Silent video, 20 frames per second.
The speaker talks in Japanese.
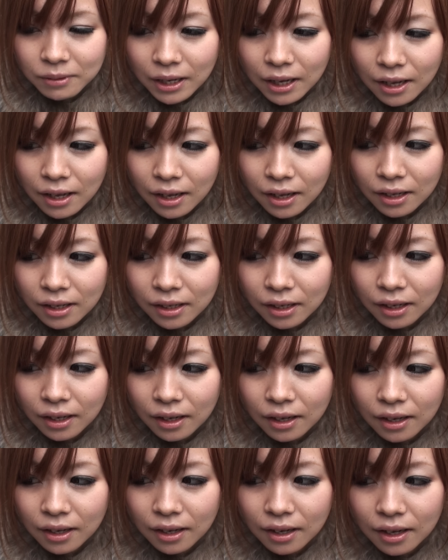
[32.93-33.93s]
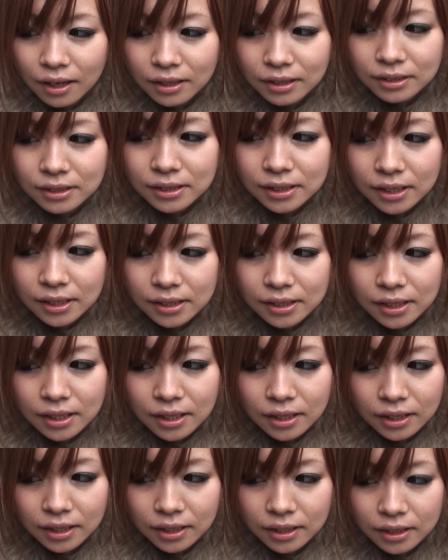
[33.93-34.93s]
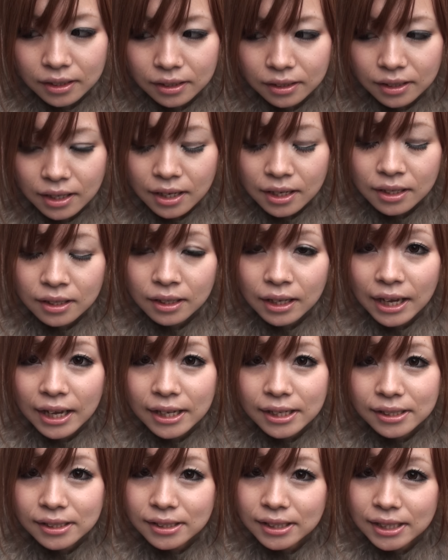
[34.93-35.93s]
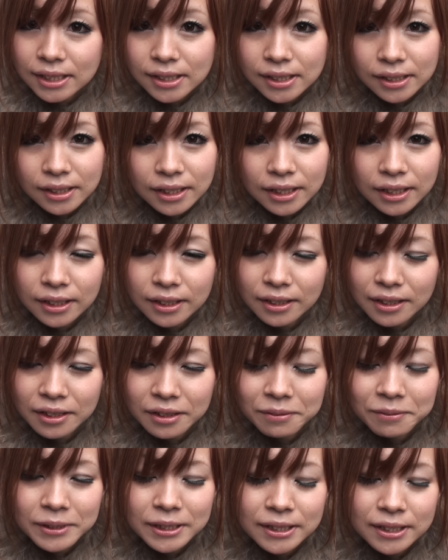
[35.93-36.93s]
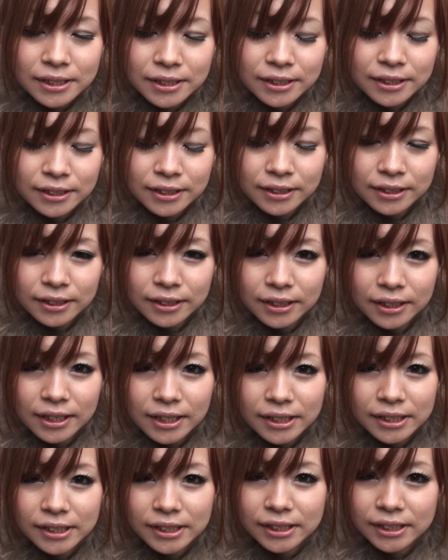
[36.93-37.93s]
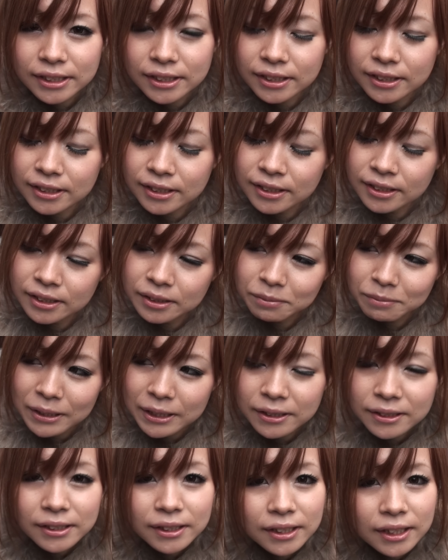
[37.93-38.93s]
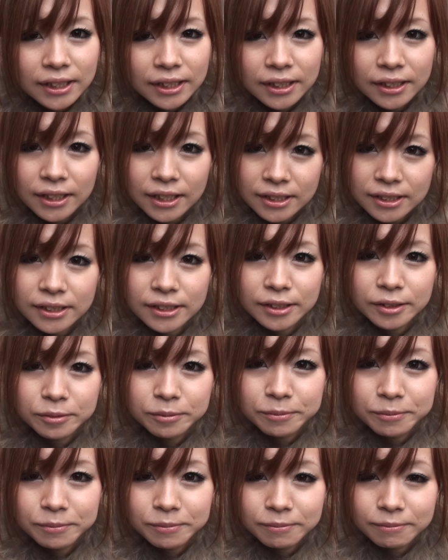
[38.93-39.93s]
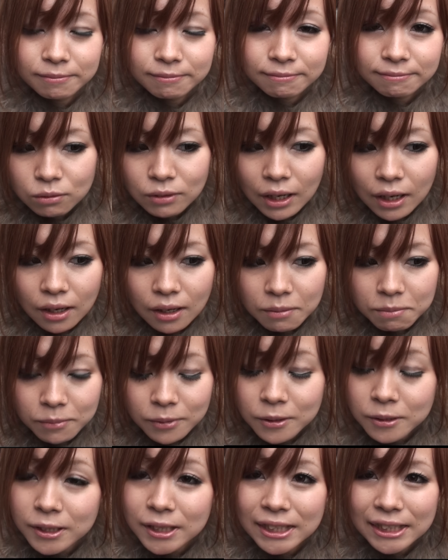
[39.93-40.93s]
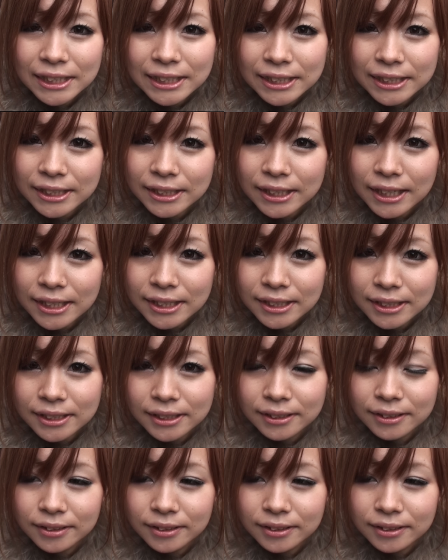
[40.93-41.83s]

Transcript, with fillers: はアクセサリー店でジャスティン・デイビスが一番好きですは帽子で